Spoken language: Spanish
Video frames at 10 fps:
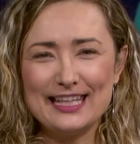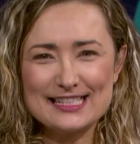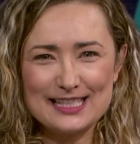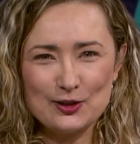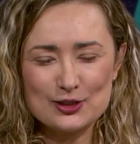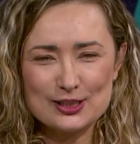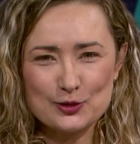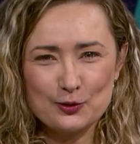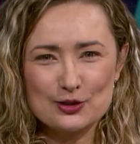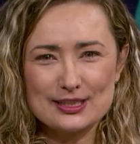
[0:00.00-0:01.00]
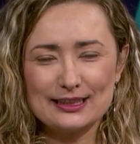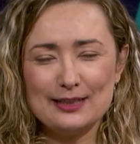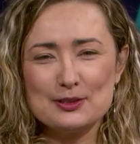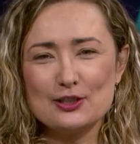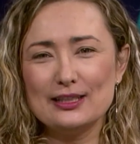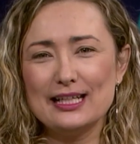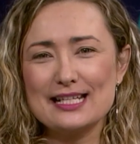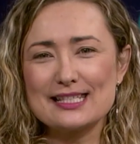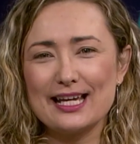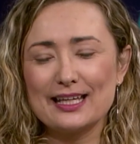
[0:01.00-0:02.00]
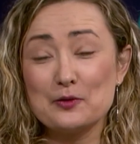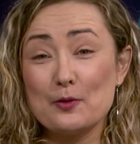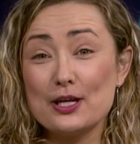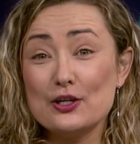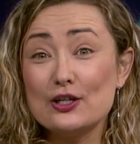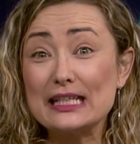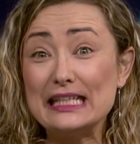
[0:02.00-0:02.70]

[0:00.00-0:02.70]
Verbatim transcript: desde los estudios de televisión del Nasdaq en Nueva York